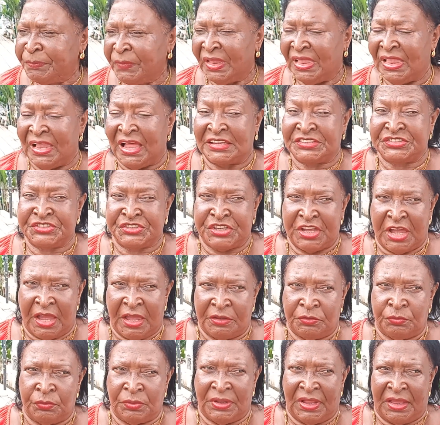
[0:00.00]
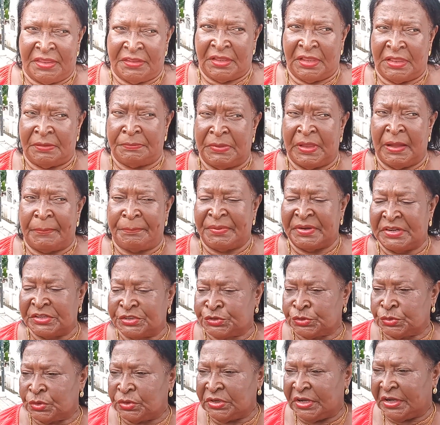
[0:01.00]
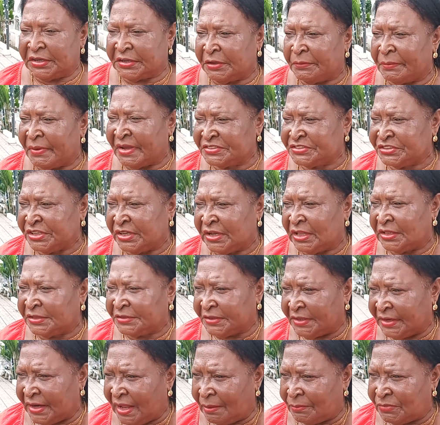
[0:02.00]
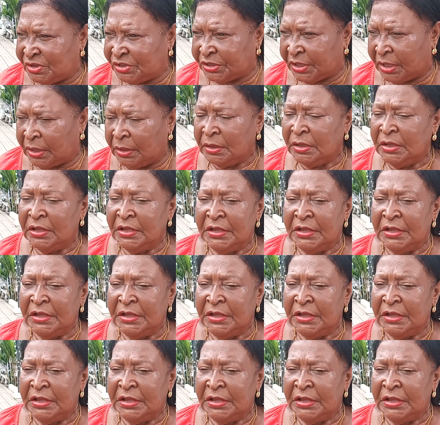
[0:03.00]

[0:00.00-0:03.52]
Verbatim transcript: la cédula de la persona que va a hacer el trámite